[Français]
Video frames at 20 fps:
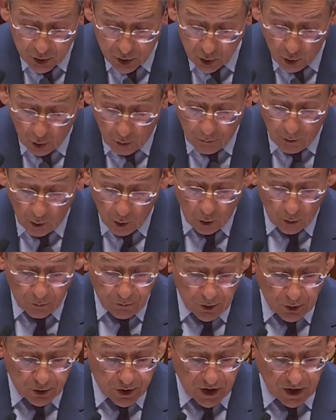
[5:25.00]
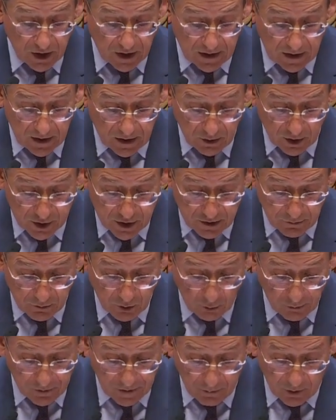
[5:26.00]
sociaux ont beaucoup mieux géré le
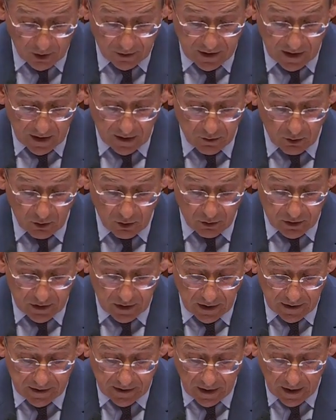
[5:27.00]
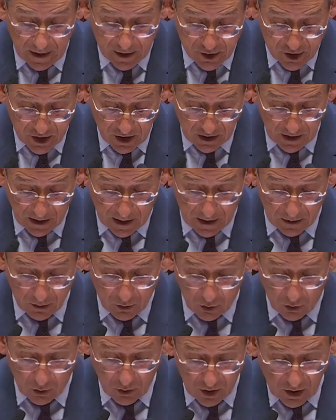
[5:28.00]
régime complémentaire de retraite
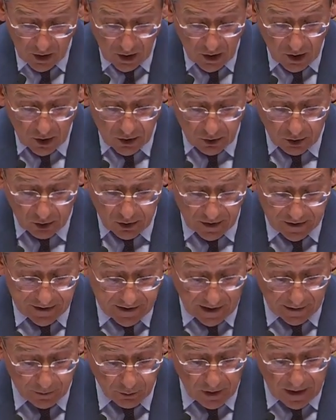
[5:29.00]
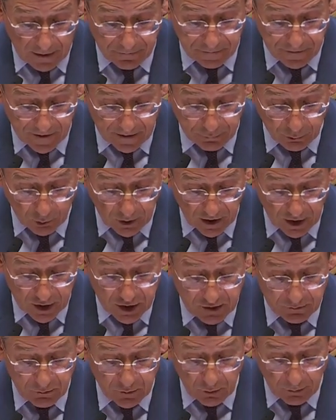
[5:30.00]
Agirc-Arco que l'État ne l'a fait pour les
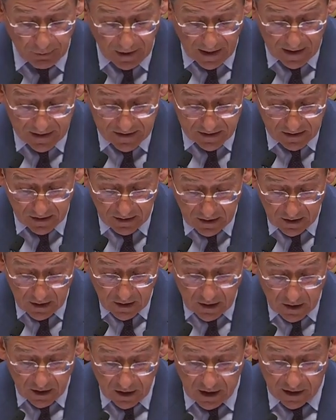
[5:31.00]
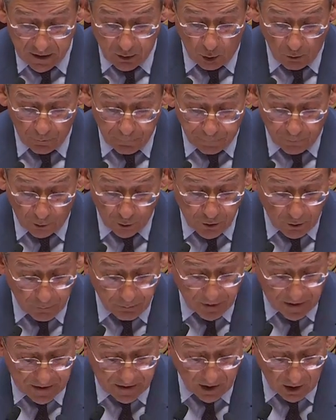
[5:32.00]
régimes de base. Il est donc faux
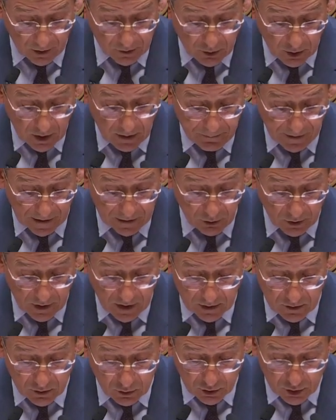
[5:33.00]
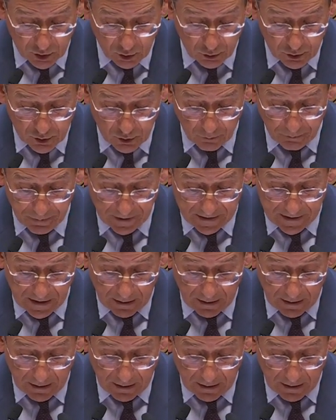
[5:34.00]
de prétendre que les partenaires sociaux ne sont